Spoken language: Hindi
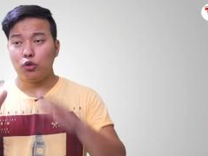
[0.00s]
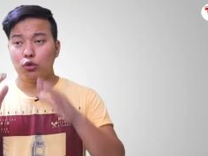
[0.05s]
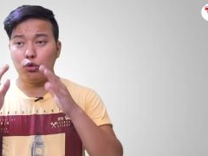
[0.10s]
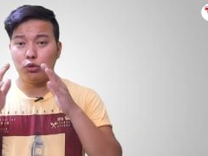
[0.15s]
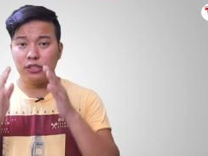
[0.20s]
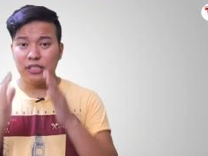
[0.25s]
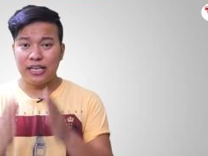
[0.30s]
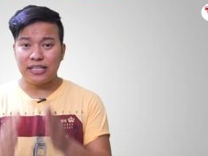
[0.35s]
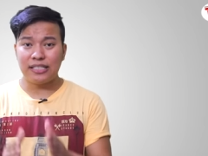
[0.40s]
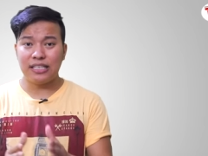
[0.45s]

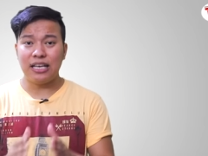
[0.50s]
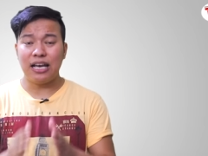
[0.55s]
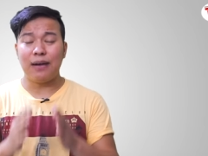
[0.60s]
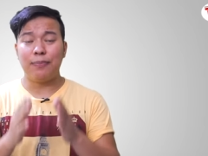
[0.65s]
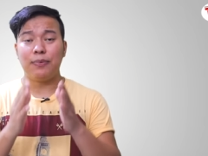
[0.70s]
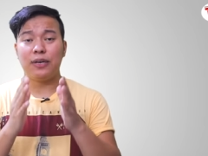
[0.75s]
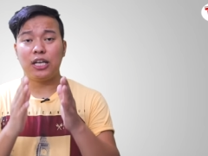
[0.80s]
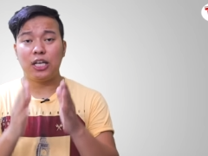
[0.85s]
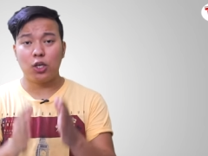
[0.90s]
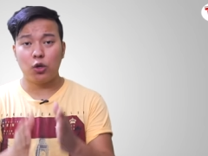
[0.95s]
तो जैसे
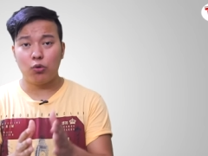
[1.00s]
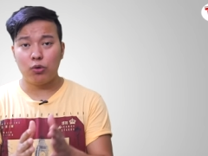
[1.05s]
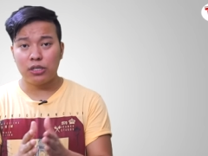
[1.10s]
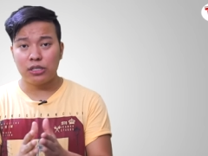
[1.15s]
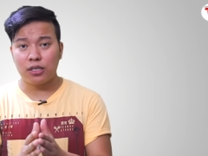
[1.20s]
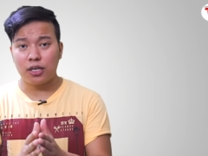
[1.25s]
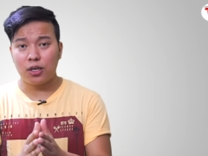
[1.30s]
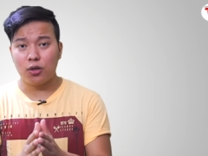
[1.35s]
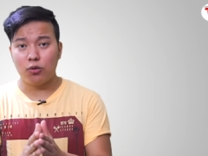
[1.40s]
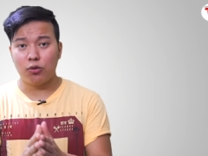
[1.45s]
आप
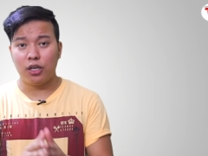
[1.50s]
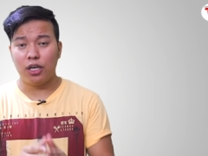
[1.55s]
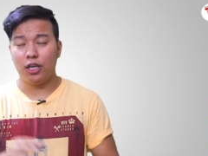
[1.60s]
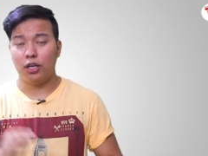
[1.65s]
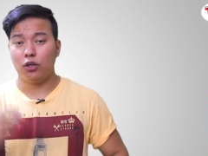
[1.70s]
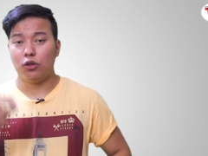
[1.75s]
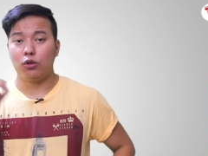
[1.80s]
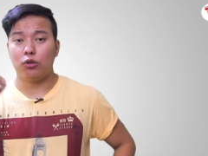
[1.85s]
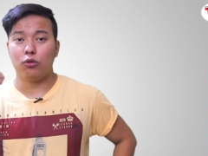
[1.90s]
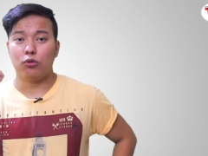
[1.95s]
रिक्वेस्ट
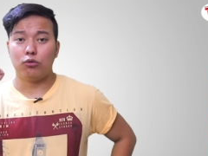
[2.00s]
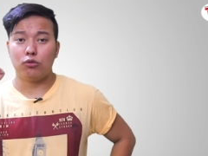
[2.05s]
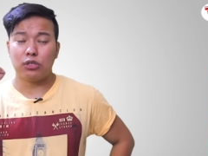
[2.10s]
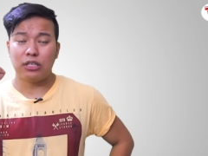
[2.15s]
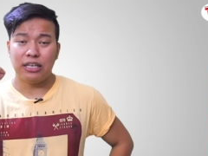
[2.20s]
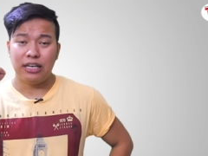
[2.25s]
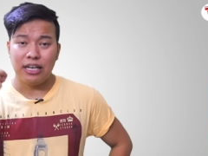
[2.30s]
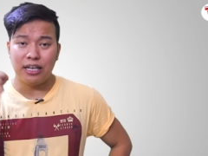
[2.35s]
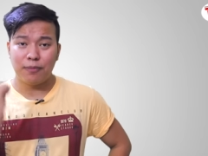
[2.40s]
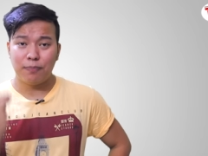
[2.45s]
करोगे
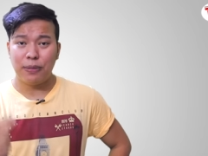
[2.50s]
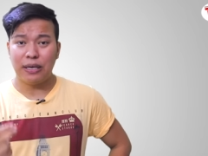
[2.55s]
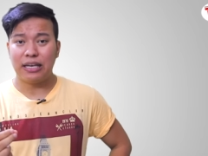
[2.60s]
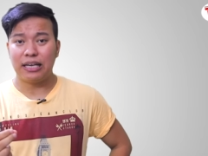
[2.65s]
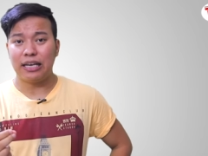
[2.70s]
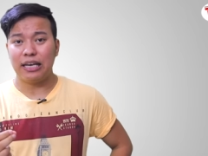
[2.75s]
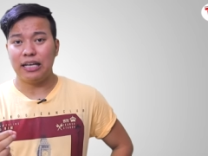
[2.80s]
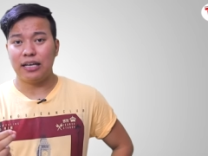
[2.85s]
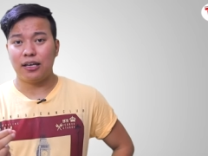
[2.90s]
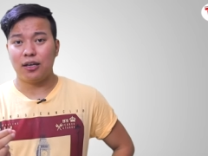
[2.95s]
उस लिंक पे
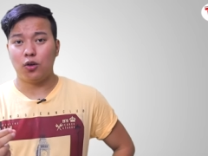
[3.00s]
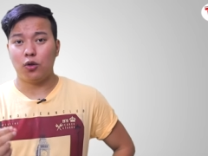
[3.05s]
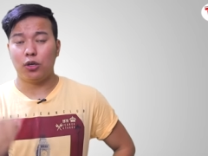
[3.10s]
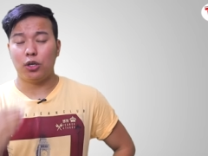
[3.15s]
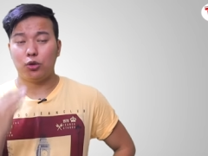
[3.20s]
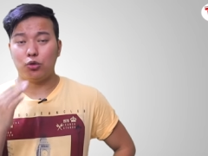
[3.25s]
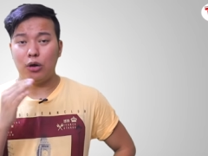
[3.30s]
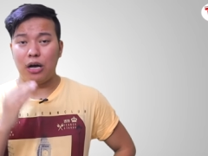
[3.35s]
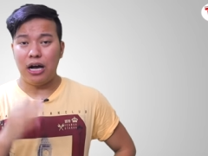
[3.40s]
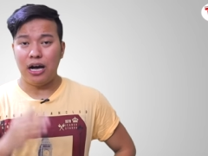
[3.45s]
क्लिक
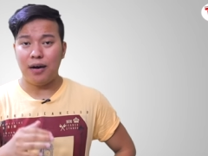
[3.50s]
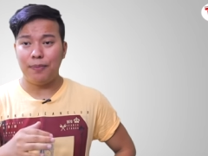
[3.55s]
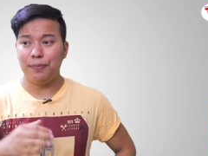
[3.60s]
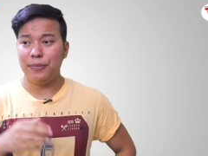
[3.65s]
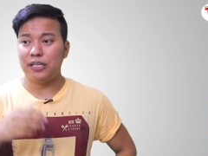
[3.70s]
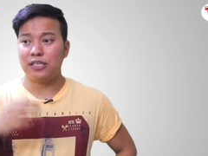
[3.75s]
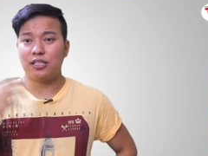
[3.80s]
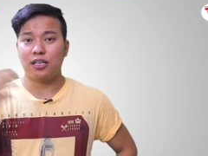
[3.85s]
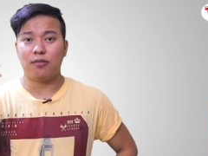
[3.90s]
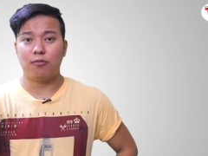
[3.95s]
करोगे तो
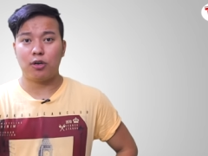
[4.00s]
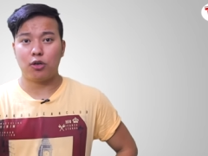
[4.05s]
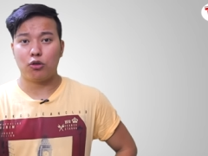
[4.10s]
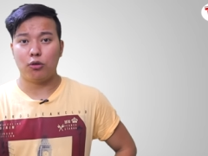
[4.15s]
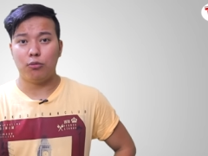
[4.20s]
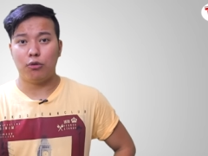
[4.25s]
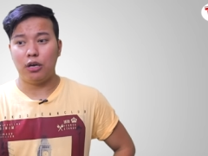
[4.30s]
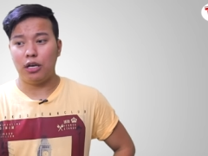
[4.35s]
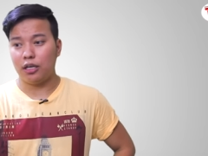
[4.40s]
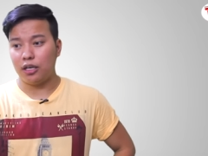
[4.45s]
आपने सर्वर
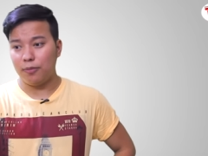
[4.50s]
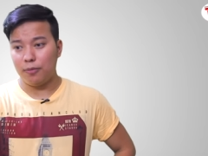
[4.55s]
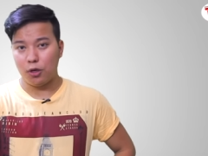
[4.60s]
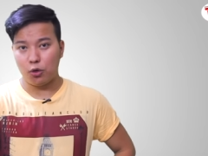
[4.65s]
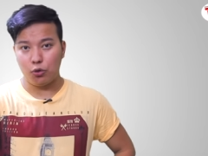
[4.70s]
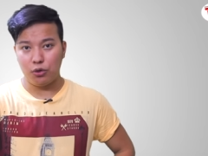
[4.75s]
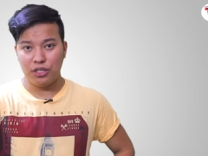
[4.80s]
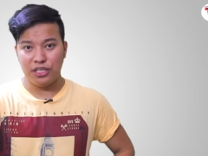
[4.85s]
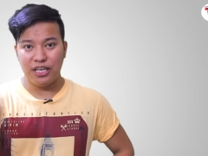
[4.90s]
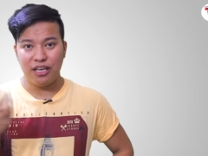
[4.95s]
को बोला कि
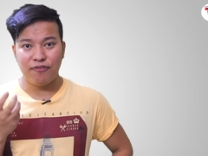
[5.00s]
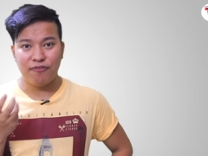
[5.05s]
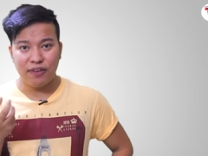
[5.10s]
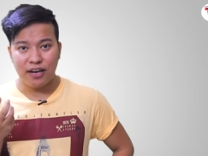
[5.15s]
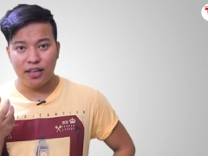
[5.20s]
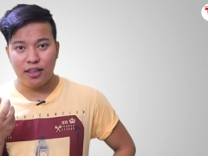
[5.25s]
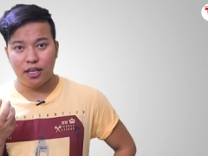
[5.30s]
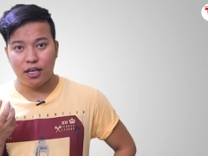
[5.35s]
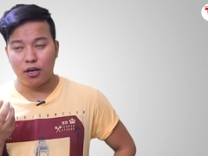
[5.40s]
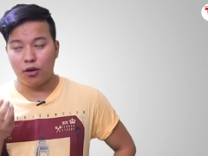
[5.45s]
मेरे को ये
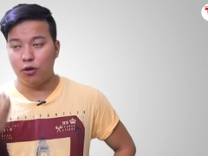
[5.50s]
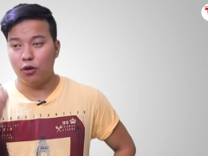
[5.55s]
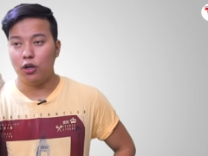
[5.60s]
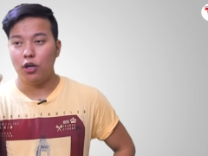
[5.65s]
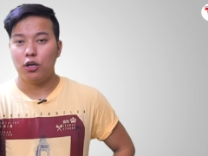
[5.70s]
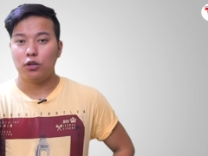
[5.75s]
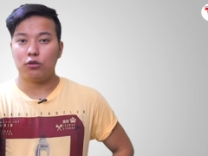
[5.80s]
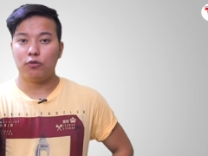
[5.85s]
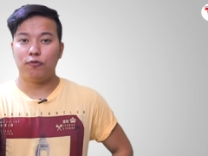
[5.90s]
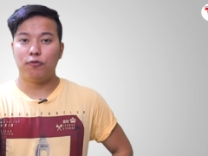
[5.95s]
फाइल दिखाओ
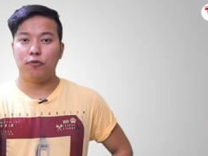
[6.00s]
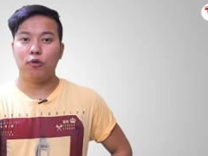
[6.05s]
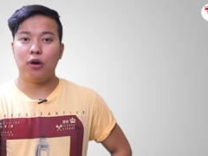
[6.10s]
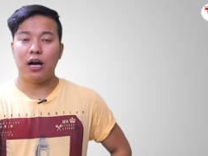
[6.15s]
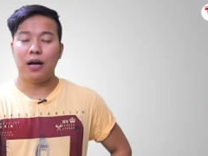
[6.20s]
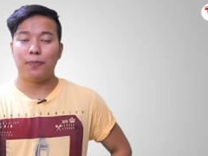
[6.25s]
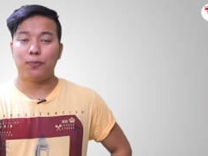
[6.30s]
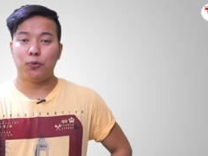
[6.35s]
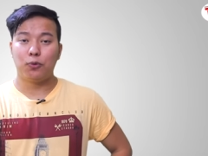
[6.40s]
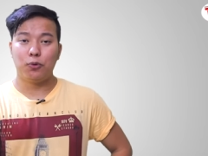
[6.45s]
तो वो
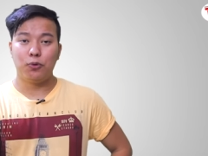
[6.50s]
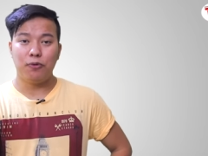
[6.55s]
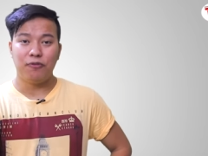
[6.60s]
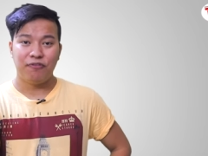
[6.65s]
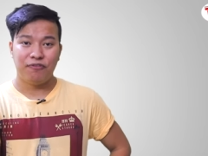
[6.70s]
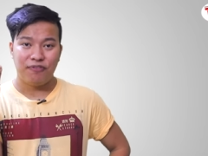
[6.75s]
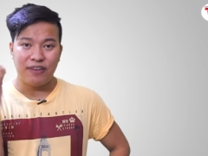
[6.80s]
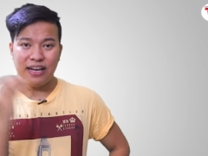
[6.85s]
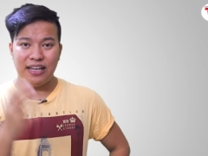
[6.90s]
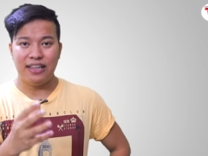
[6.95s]
आपको
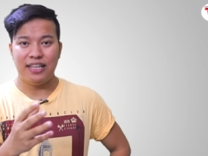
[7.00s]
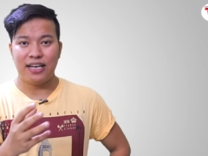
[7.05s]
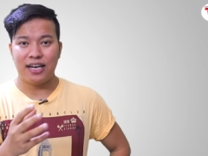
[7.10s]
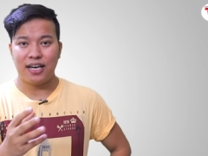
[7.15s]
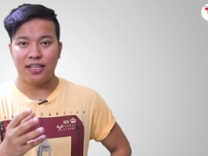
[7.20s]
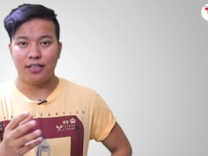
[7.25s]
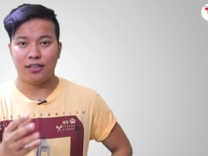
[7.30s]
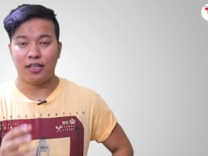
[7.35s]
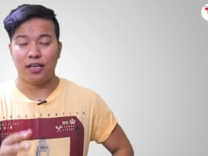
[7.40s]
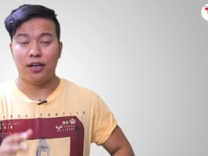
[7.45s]
फाइल
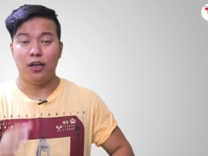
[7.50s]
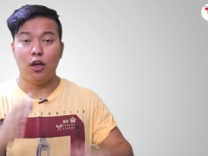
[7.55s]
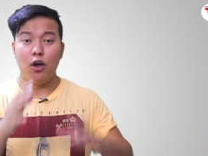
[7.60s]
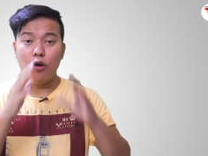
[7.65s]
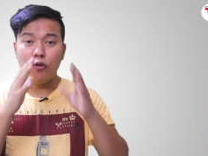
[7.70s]
दिखा देता है